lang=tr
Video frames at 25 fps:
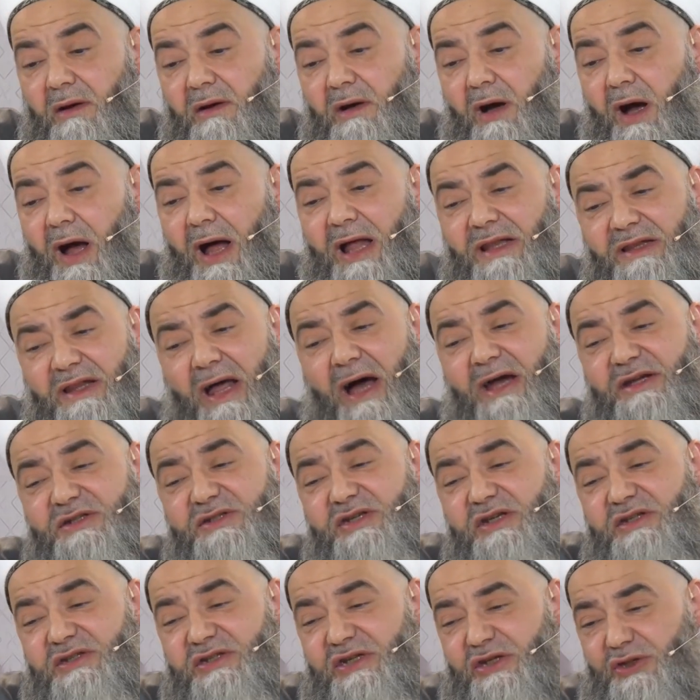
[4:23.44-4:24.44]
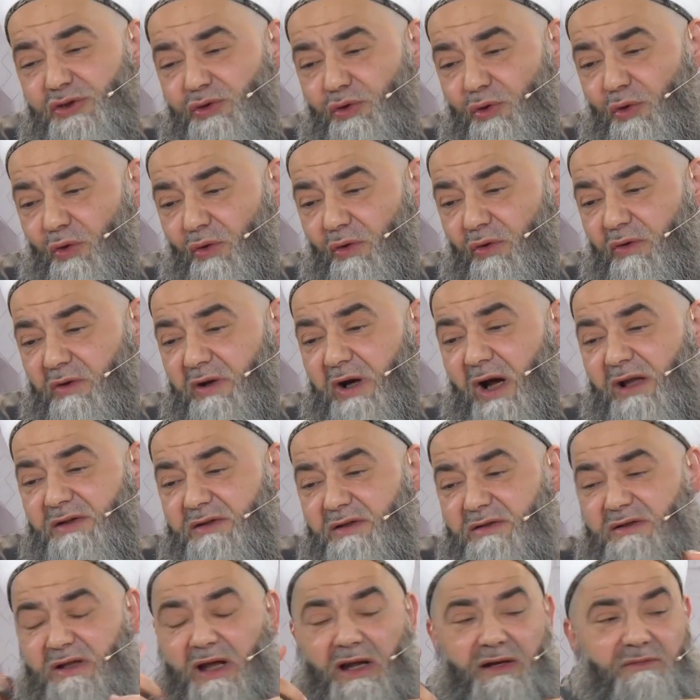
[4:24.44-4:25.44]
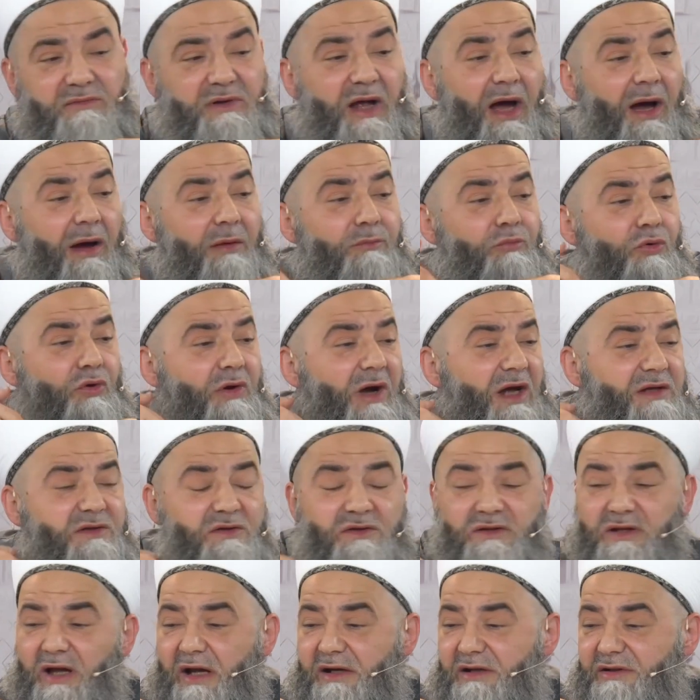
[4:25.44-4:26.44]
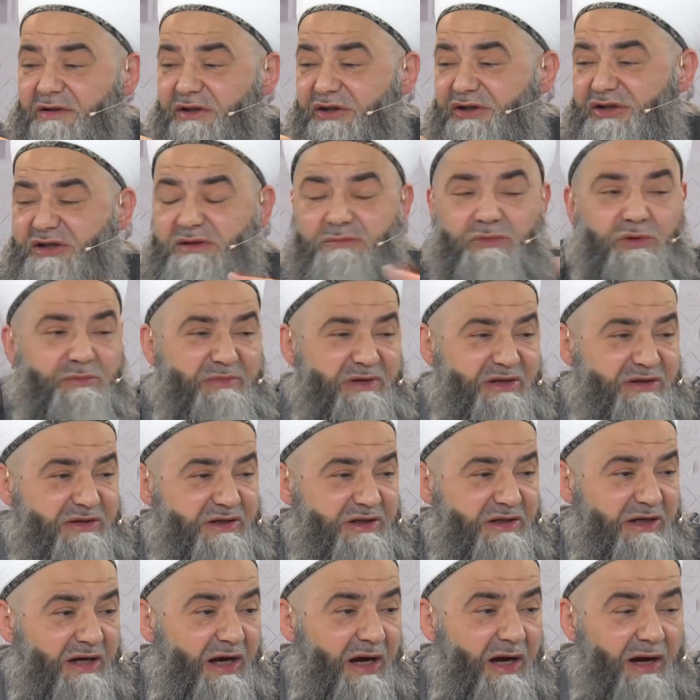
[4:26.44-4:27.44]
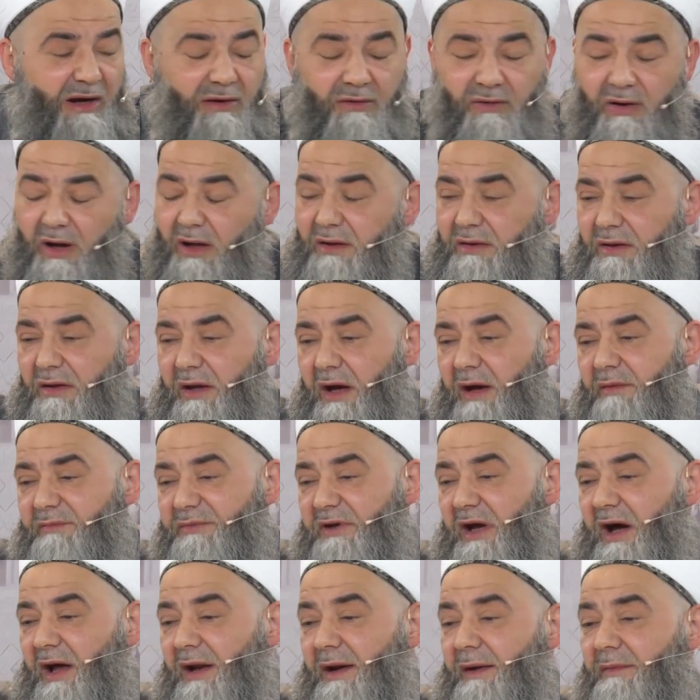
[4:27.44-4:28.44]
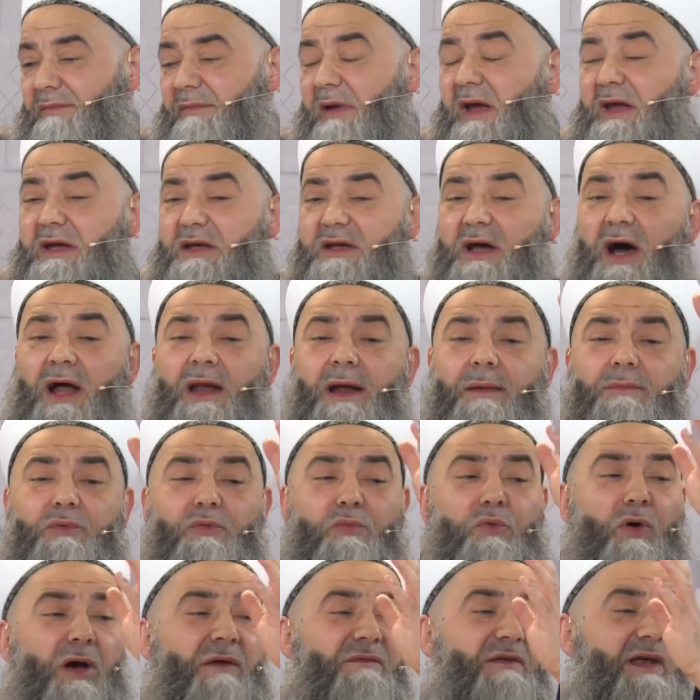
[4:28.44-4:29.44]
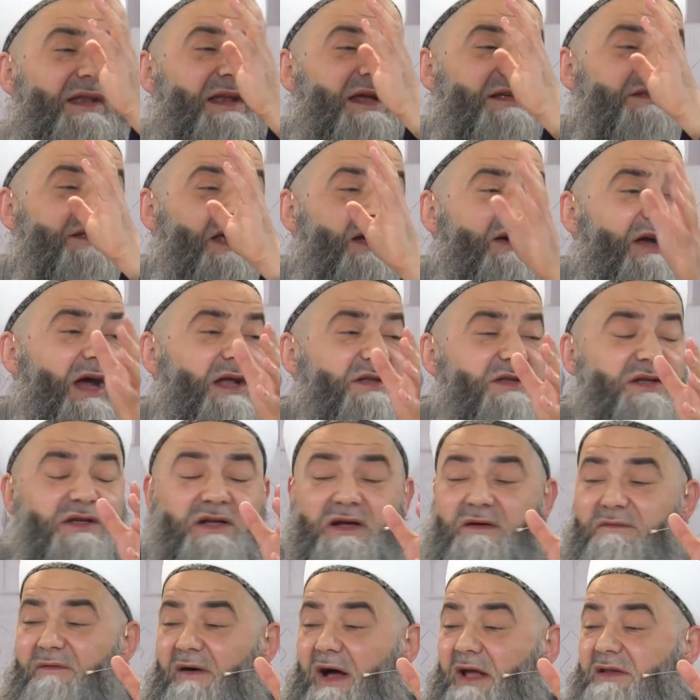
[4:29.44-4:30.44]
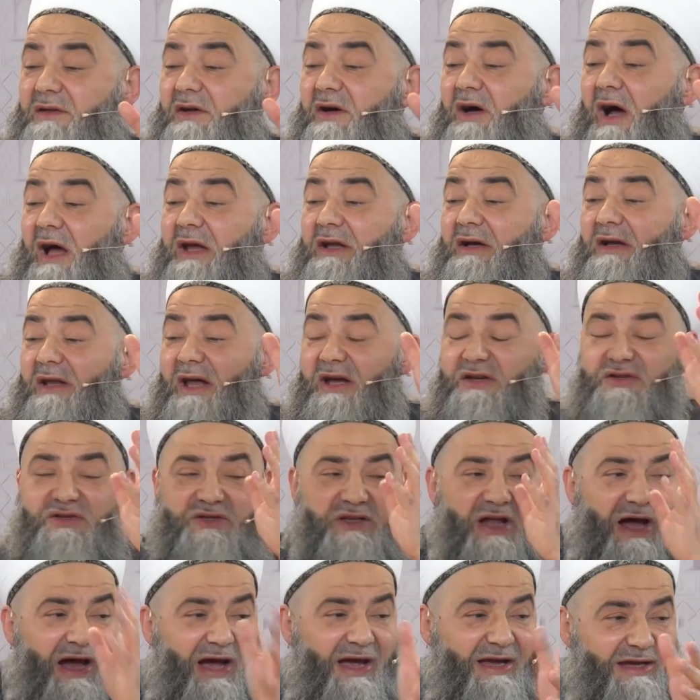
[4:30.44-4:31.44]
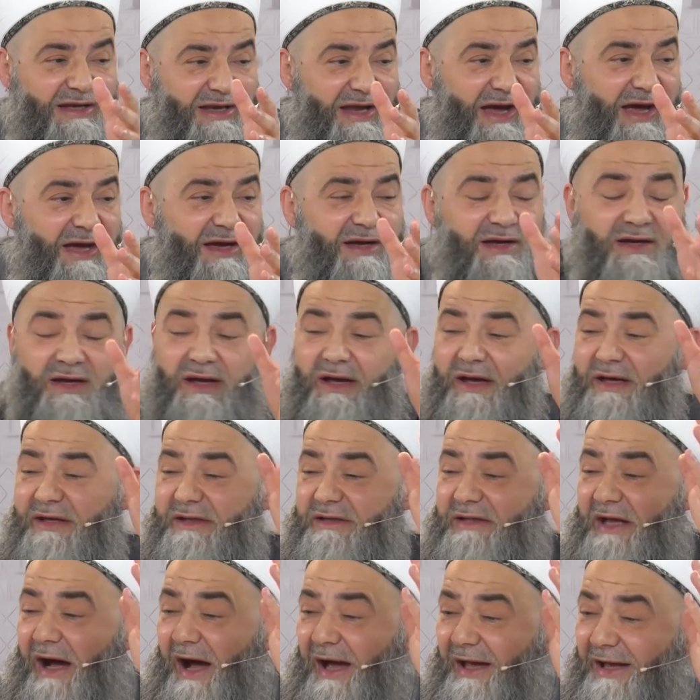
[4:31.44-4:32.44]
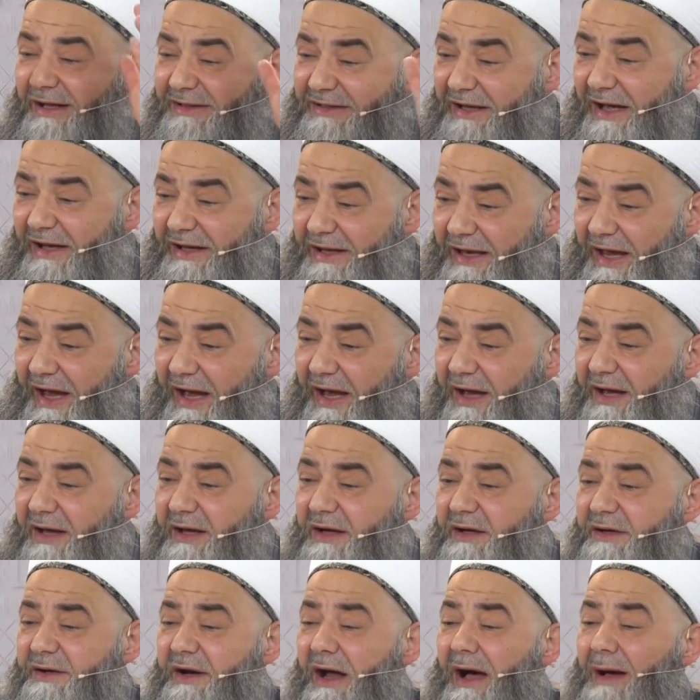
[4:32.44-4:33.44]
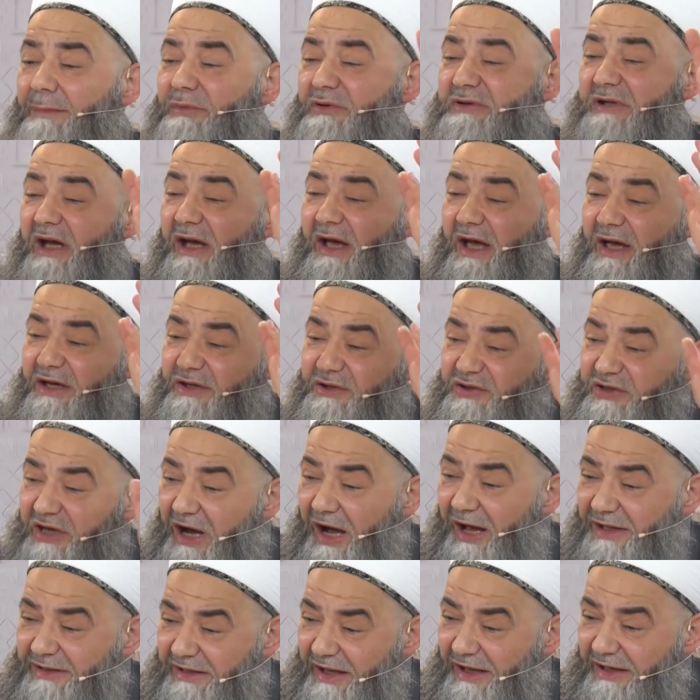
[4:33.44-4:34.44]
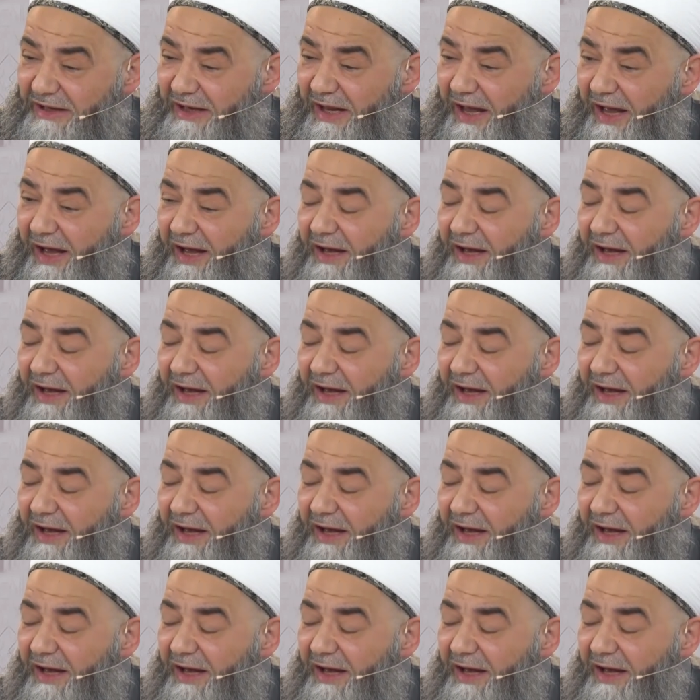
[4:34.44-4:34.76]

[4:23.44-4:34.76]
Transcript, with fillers: Allah için siz duyurun. Kadınların ya bu kadınların işi mi bitti ya? Allah'ım ya Rabbi. Ya Rabbi bu Efendi Hazretleri kadın ihvanını hayırla ıslah eyle. Amin. Hidayet eyle. Amin. Rabıtaya irşad eyle.